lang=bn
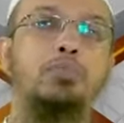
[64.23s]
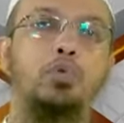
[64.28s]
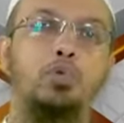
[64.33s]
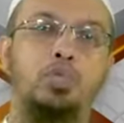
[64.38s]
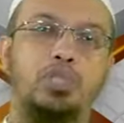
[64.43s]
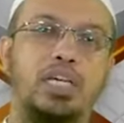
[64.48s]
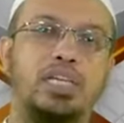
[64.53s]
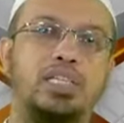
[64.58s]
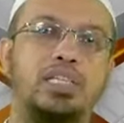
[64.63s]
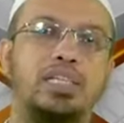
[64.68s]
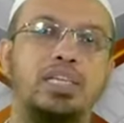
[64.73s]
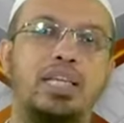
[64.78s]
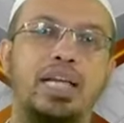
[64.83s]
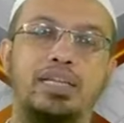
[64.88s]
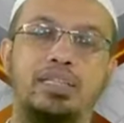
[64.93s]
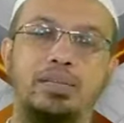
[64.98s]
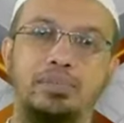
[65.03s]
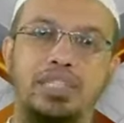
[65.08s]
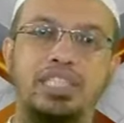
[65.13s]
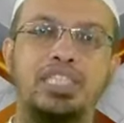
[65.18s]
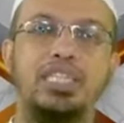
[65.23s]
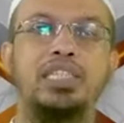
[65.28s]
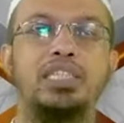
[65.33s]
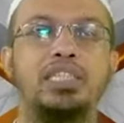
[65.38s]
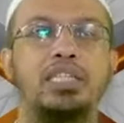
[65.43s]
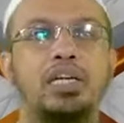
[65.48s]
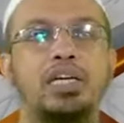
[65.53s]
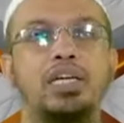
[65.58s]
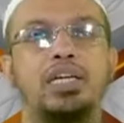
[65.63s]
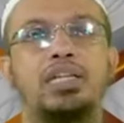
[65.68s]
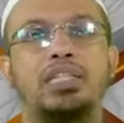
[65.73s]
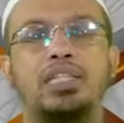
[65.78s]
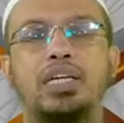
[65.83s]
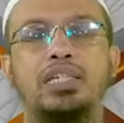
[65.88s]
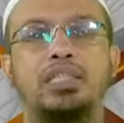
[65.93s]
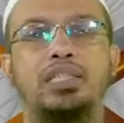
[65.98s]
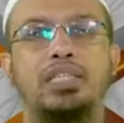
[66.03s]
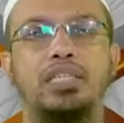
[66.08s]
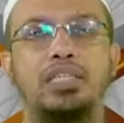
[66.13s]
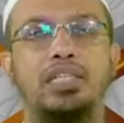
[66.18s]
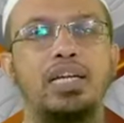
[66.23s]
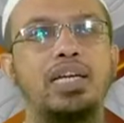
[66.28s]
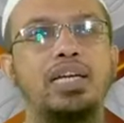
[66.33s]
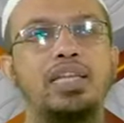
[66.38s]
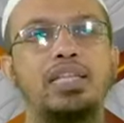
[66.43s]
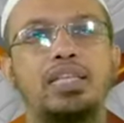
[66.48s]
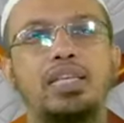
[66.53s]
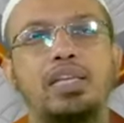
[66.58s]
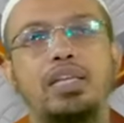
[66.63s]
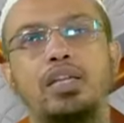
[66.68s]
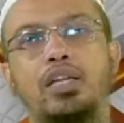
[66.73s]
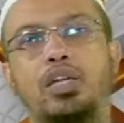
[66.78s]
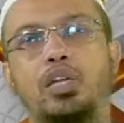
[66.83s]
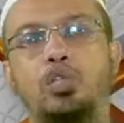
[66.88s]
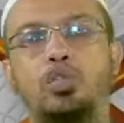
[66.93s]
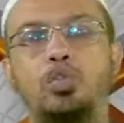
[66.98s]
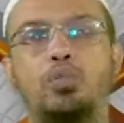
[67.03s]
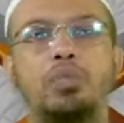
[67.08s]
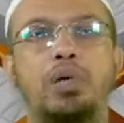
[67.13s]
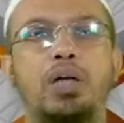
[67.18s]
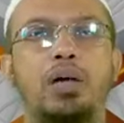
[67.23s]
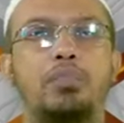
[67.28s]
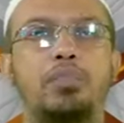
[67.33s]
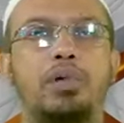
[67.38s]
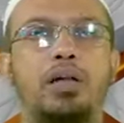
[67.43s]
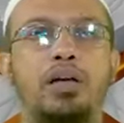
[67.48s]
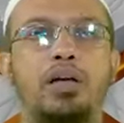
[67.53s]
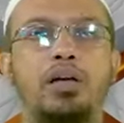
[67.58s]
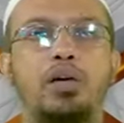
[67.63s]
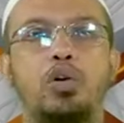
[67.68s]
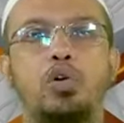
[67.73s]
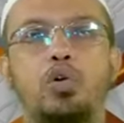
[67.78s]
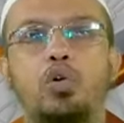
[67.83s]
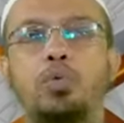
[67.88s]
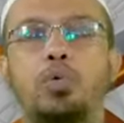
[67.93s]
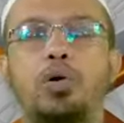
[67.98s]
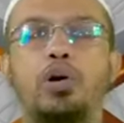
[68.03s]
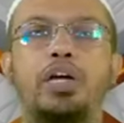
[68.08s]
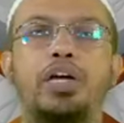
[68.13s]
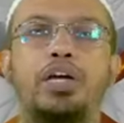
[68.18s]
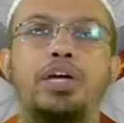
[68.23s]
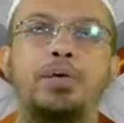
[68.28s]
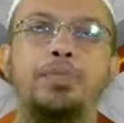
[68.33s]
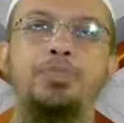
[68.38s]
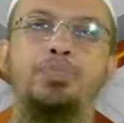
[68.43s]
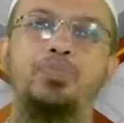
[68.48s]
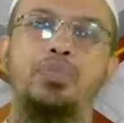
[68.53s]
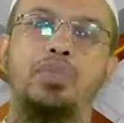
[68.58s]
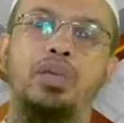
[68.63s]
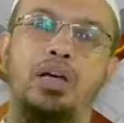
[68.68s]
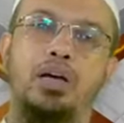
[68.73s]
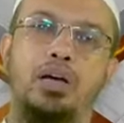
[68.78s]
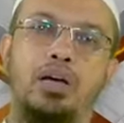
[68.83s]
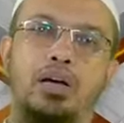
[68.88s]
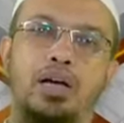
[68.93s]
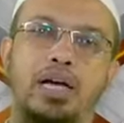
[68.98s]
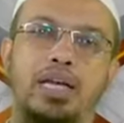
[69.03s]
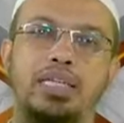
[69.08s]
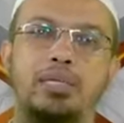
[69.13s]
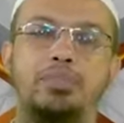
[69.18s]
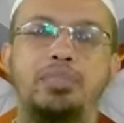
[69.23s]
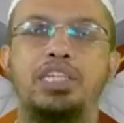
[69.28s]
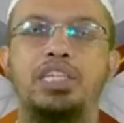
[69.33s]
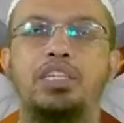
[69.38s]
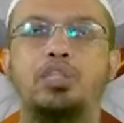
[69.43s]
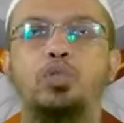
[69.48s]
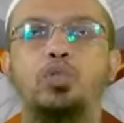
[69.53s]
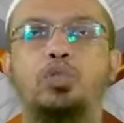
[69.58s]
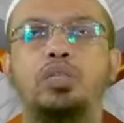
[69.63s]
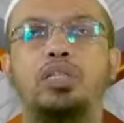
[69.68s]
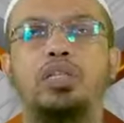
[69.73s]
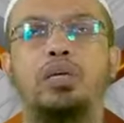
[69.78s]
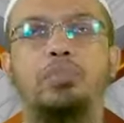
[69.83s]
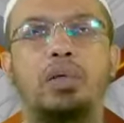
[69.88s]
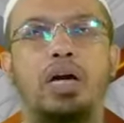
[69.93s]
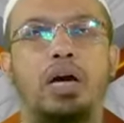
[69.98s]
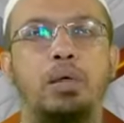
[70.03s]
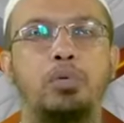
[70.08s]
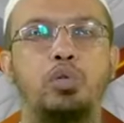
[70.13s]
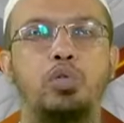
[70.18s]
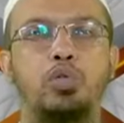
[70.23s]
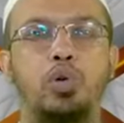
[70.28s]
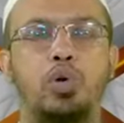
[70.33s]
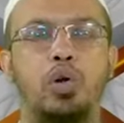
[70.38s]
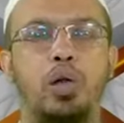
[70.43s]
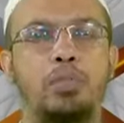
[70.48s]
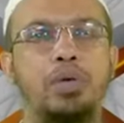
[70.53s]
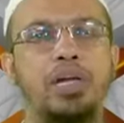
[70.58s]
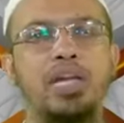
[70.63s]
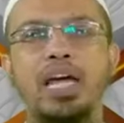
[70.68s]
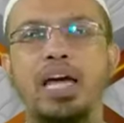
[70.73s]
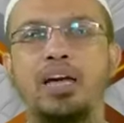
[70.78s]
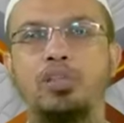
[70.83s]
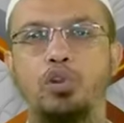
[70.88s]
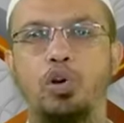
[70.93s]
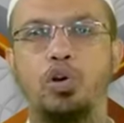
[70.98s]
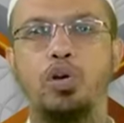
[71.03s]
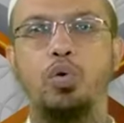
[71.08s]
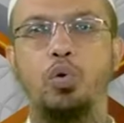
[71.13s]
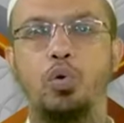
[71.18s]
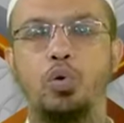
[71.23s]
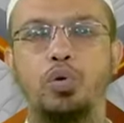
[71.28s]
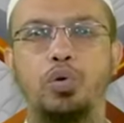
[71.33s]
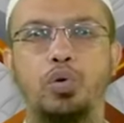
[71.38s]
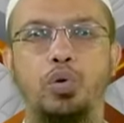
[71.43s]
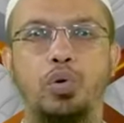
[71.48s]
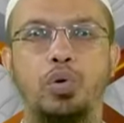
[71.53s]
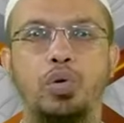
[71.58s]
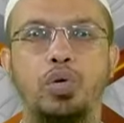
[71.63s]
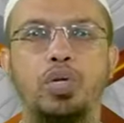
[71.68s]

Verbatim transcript: পৌঁছাইছেন একটা বিশেষ স্বার্থে যে এক্ষেত্রে তোমরা আমরা উভয়ে একটা বিশেষ চুক্তিতে আমরা আবদ্ধ হলাম এটা এক ধরনের ঐক্য